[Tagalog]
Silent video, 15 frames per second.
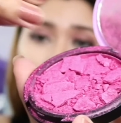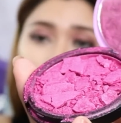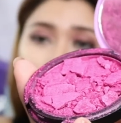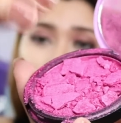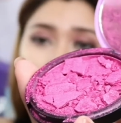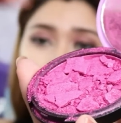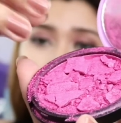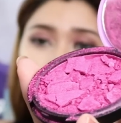ko na
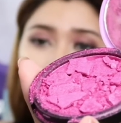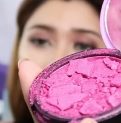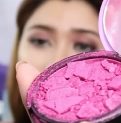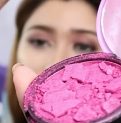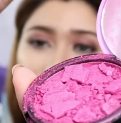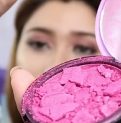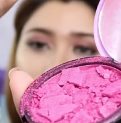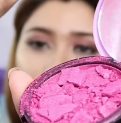lang po
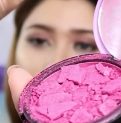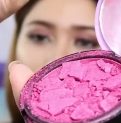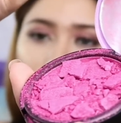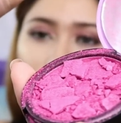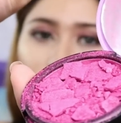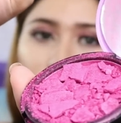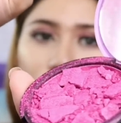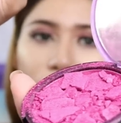siya ng
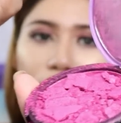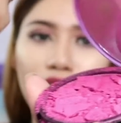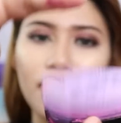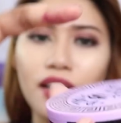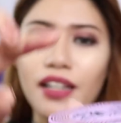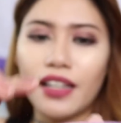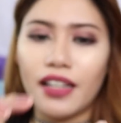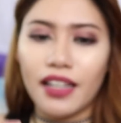alcohol.
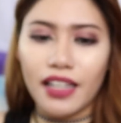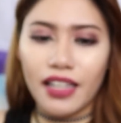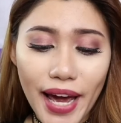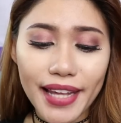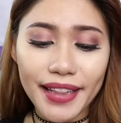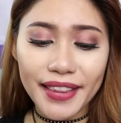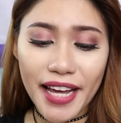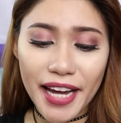
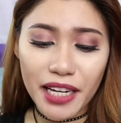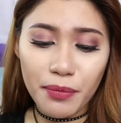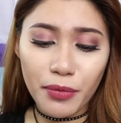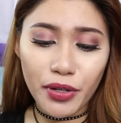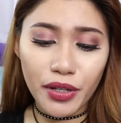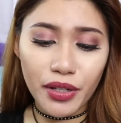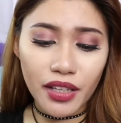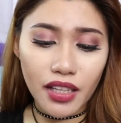White
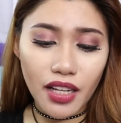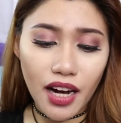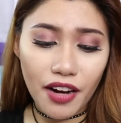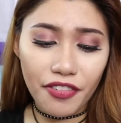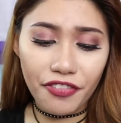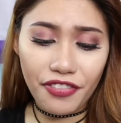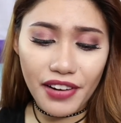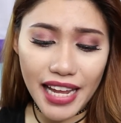Diamond
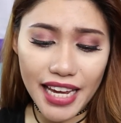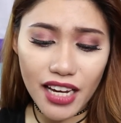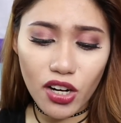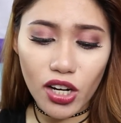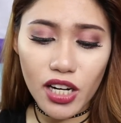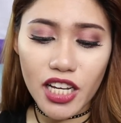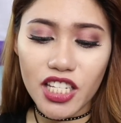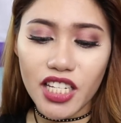uh,
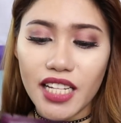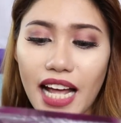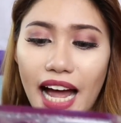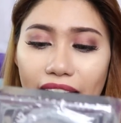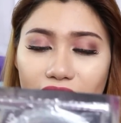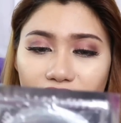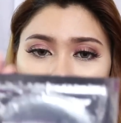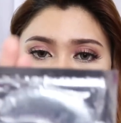Flake Collagen Eye